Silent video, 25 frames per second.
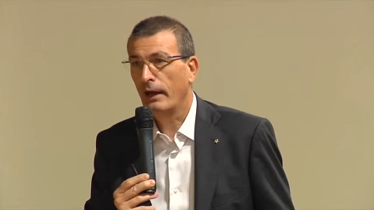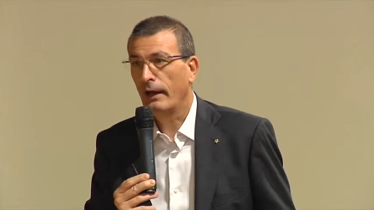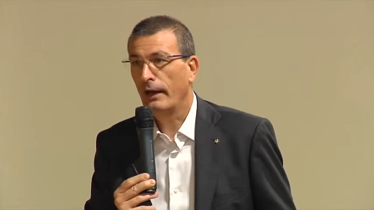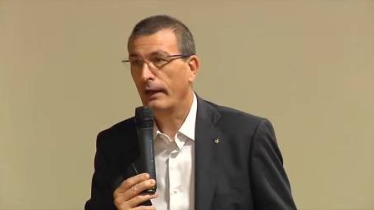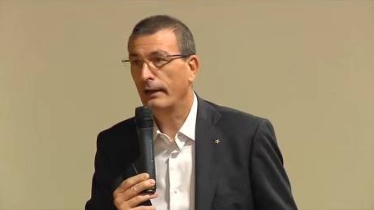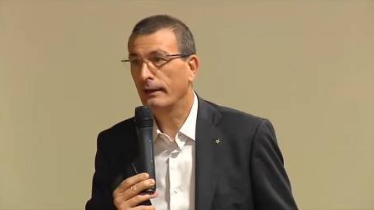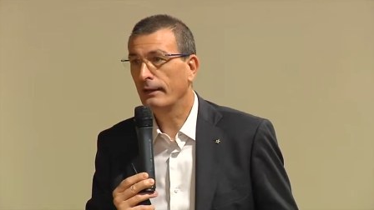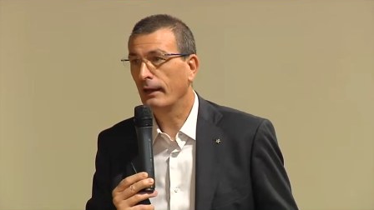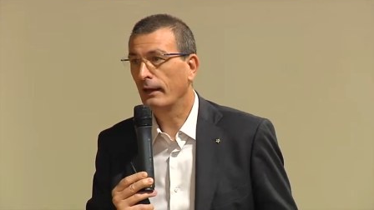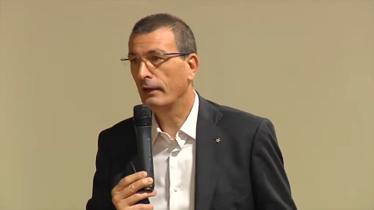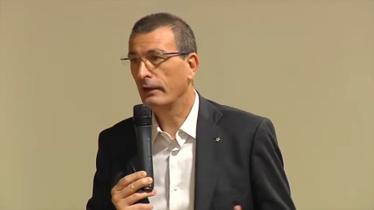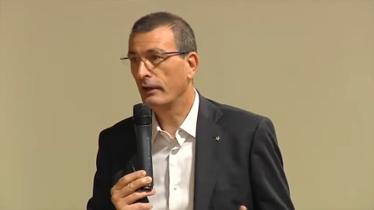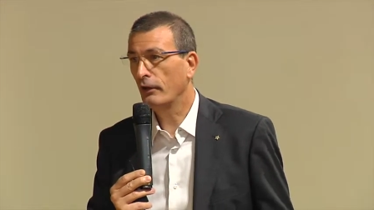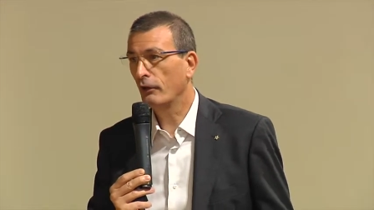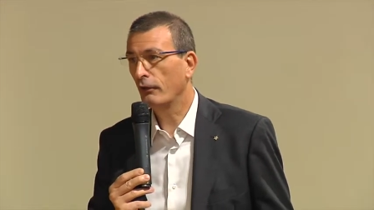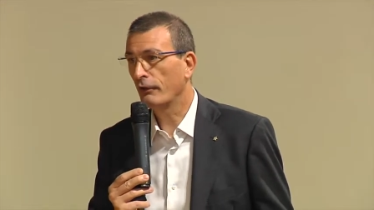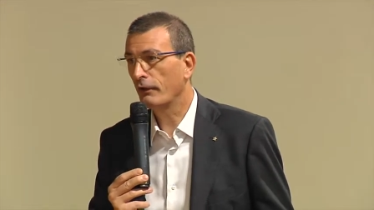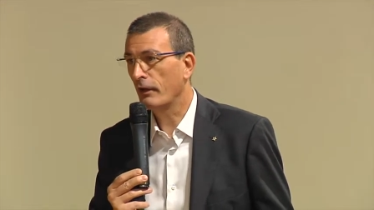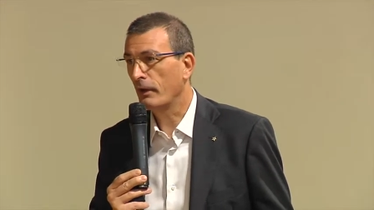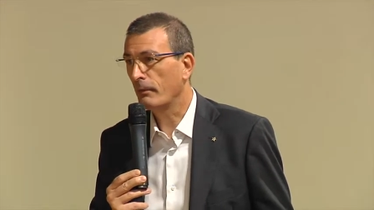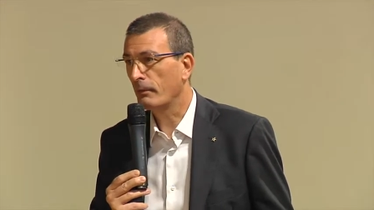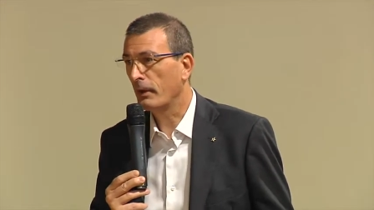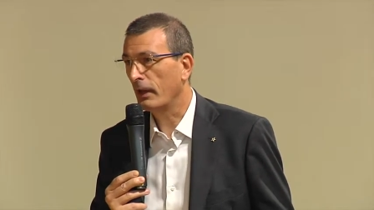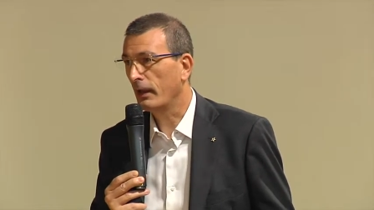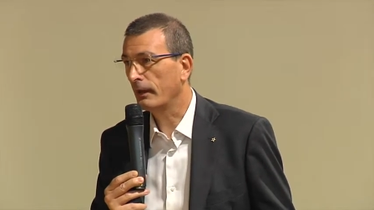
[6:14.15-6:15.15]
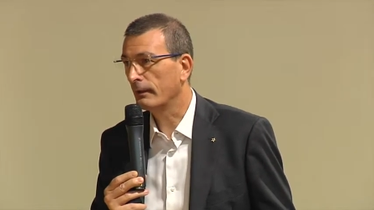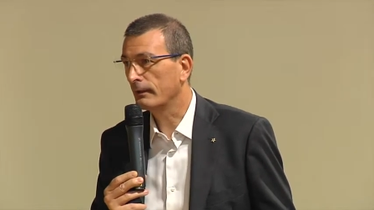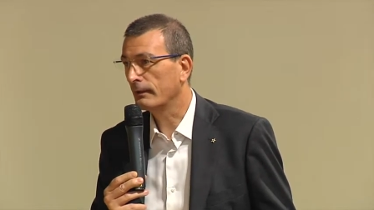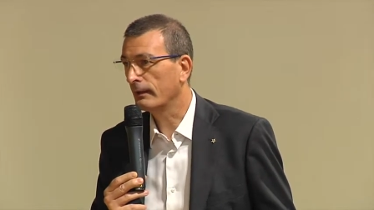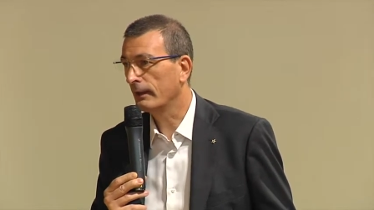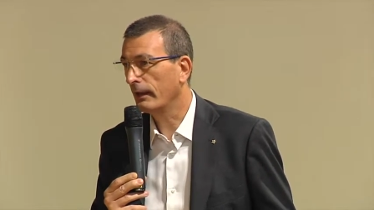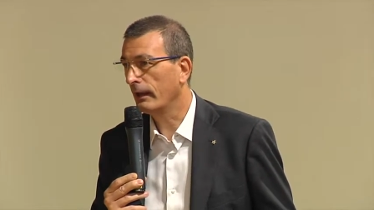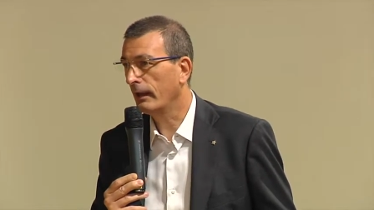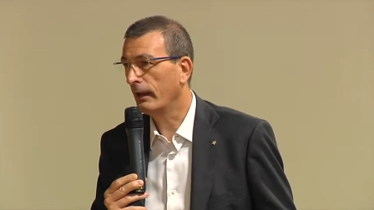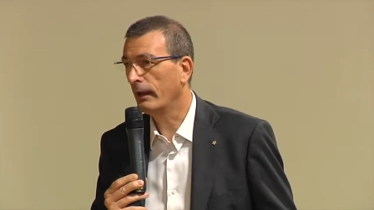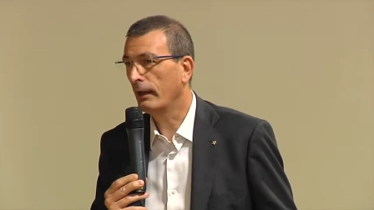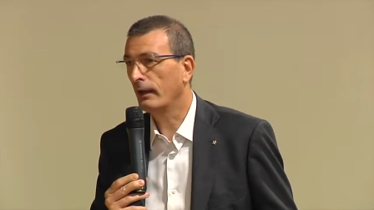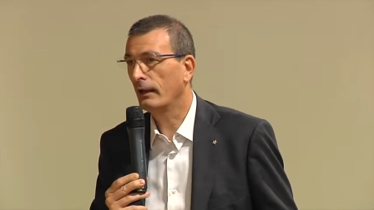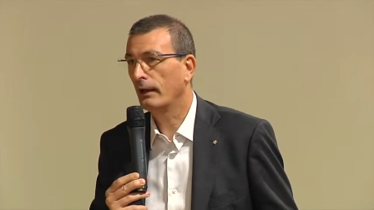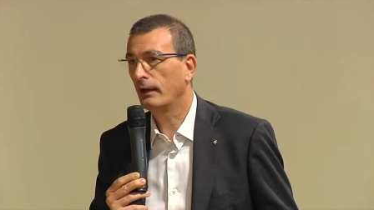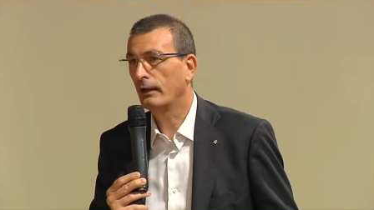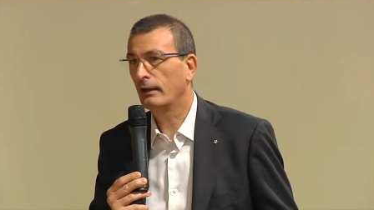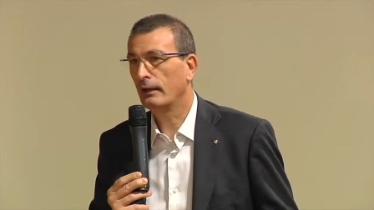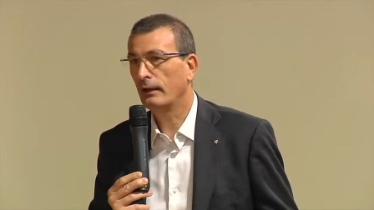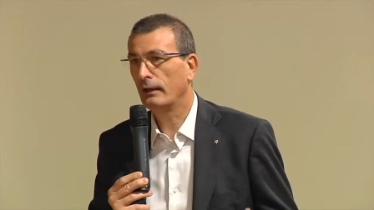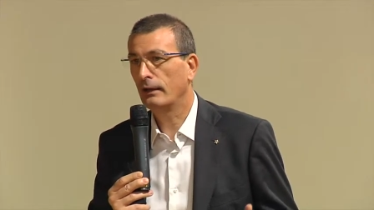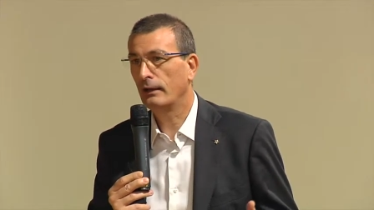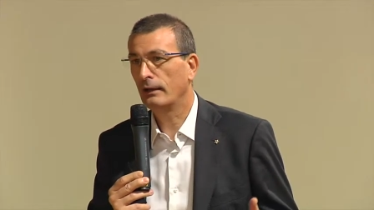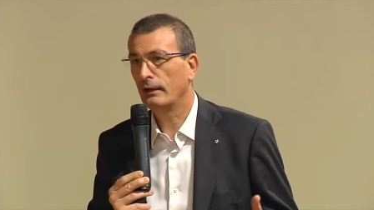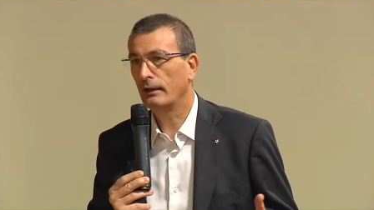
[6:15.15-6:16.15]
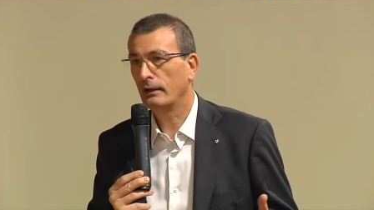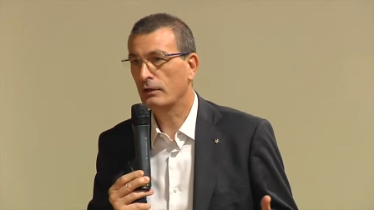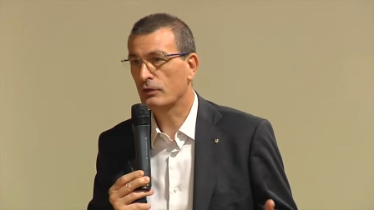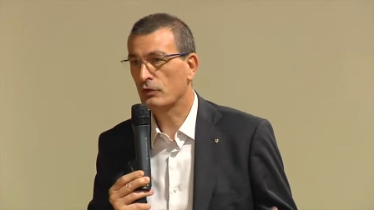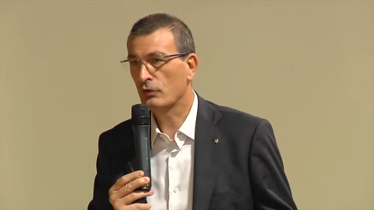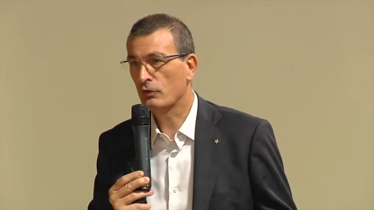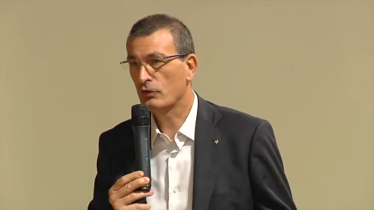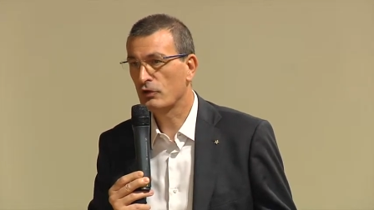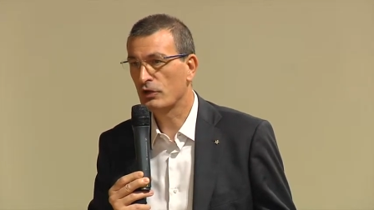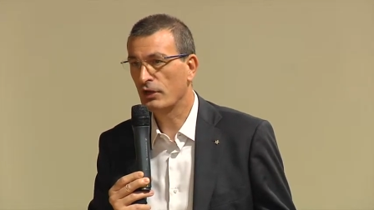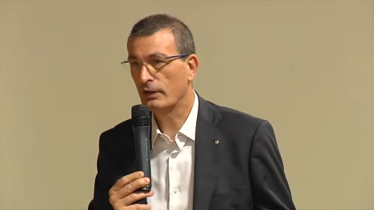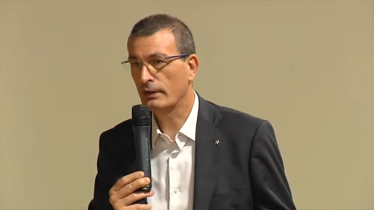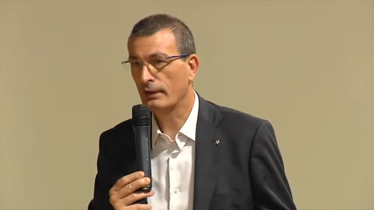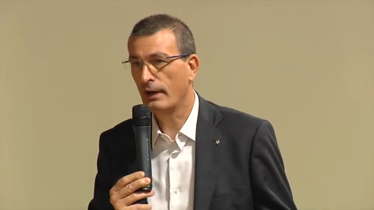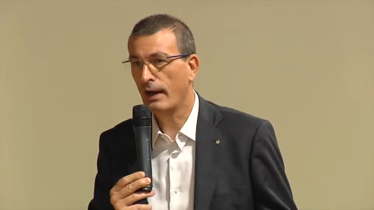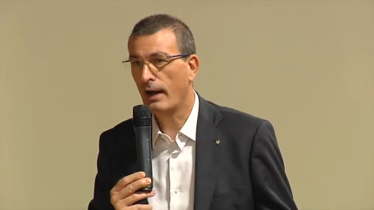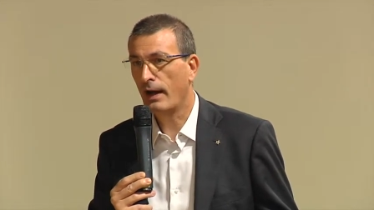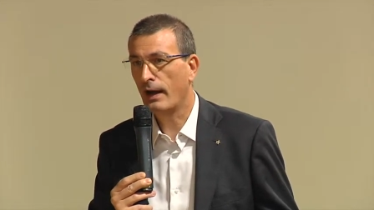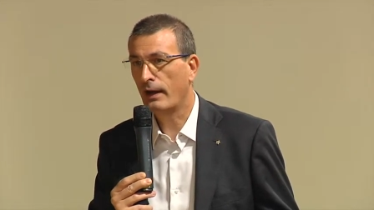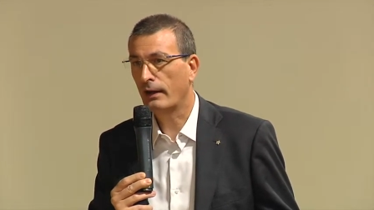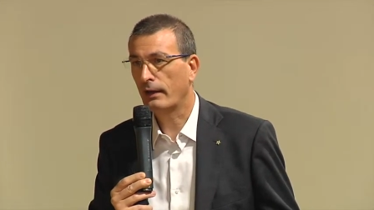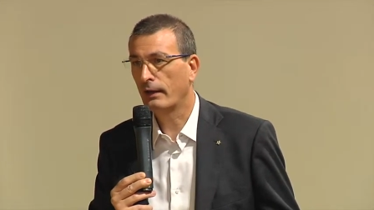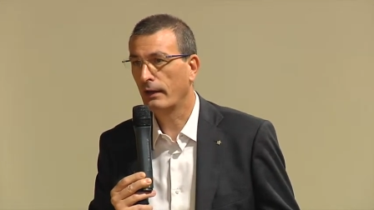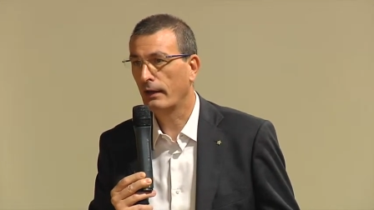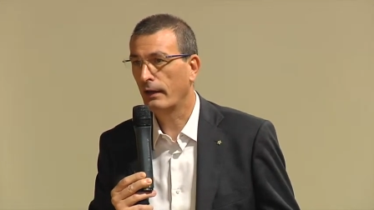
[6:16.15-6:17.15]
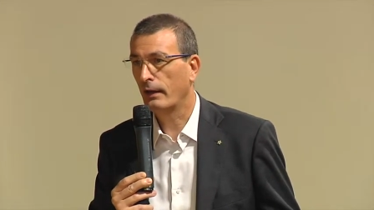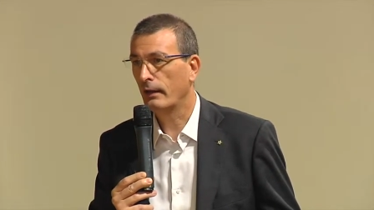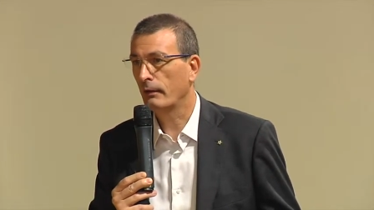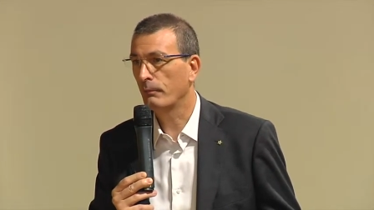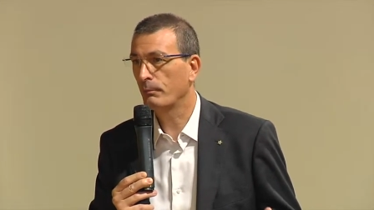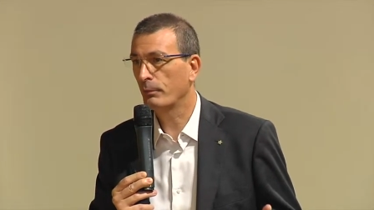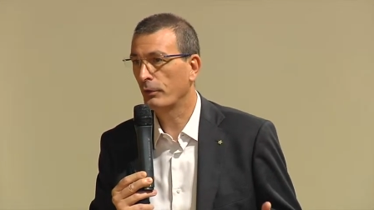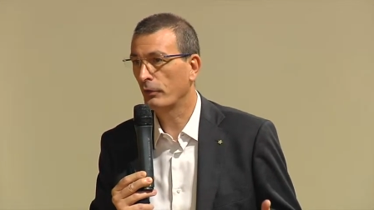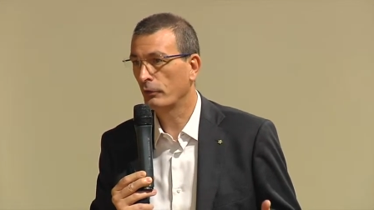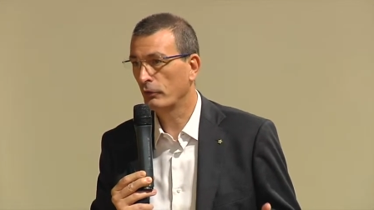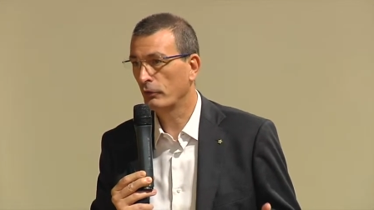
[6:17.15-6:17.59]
e da lì ovviamente le società che,